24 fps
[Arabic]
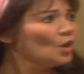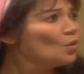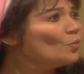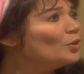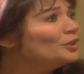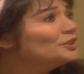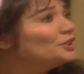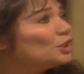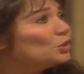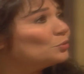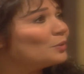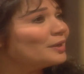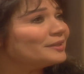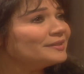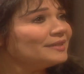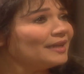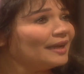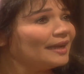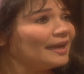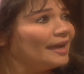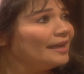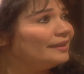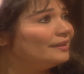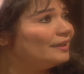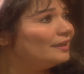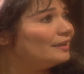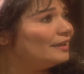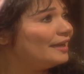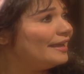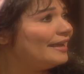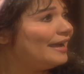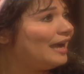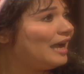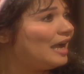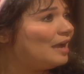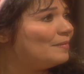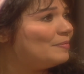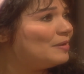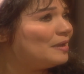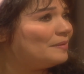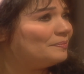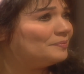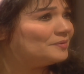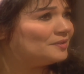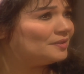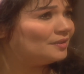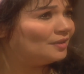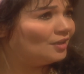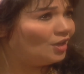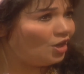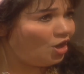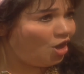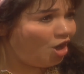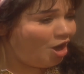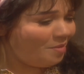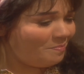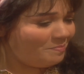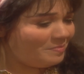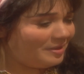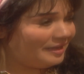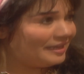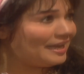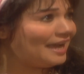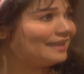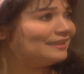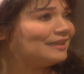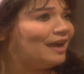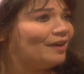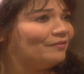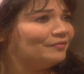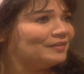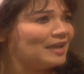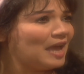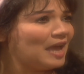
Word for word: وانت توسخي ايدك ليه يا حبيبتي امك ايدها في